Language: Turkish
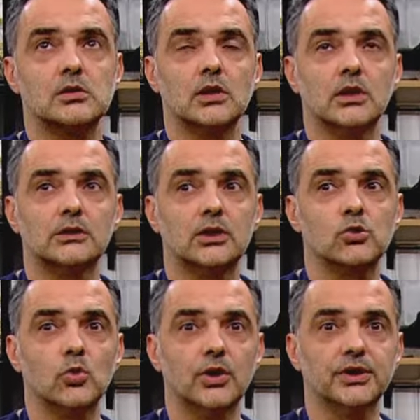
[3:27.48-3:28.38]
Salata
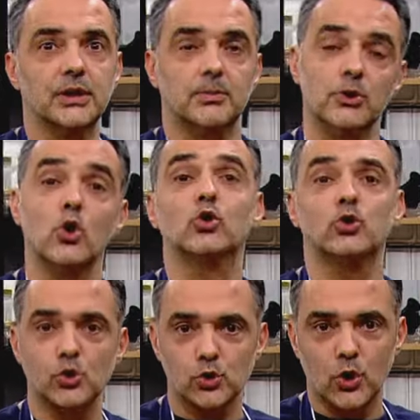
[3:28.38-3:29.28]
soğanı gibi yok
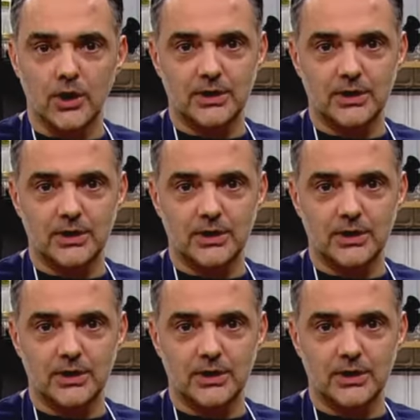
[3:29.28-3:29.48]
küçük soğan